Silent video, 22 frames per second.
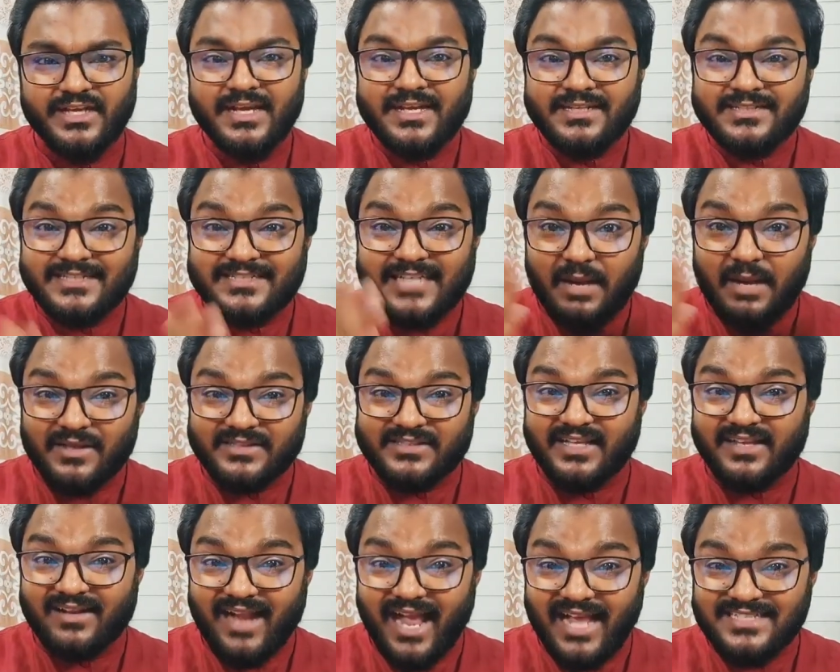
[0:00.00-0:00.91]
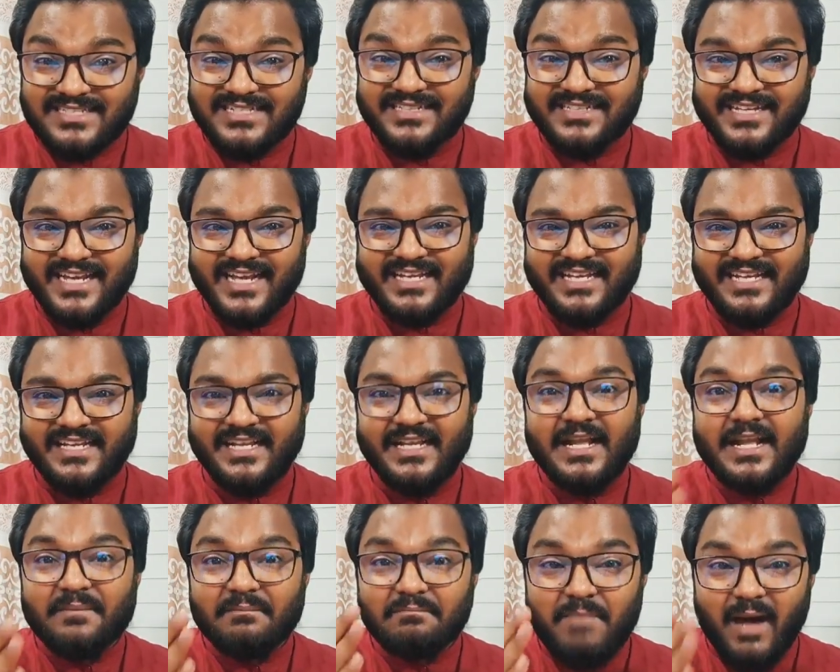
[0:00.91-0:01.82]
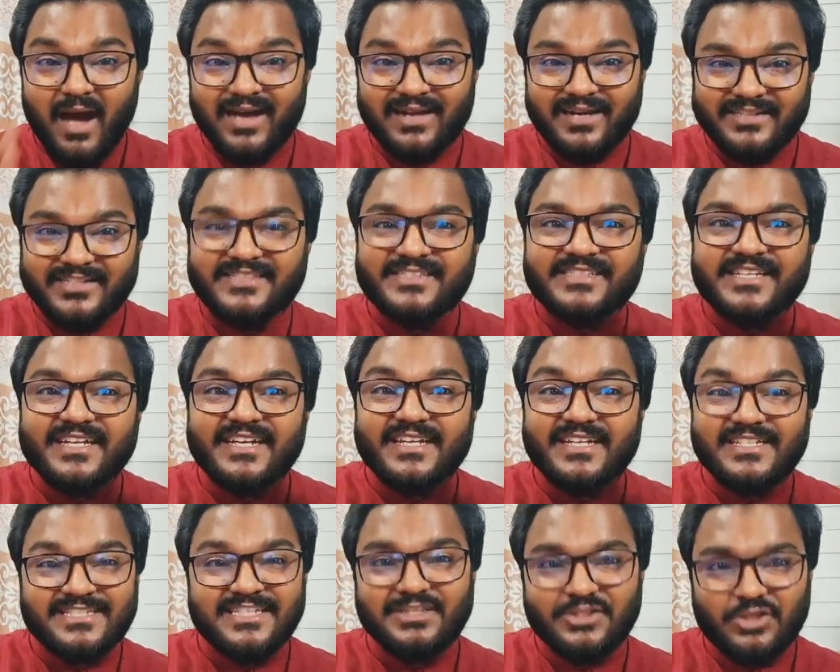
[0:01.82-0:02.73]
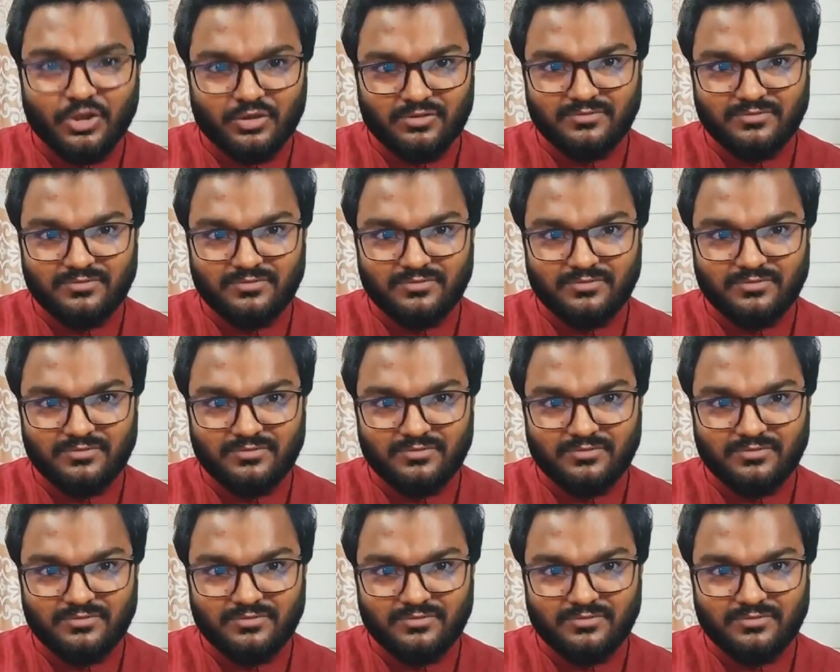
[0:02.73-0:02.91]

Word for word: যে জামাতের রাজনীতি নাকি বাংলাদেশ থেকে নিষিদ্ধ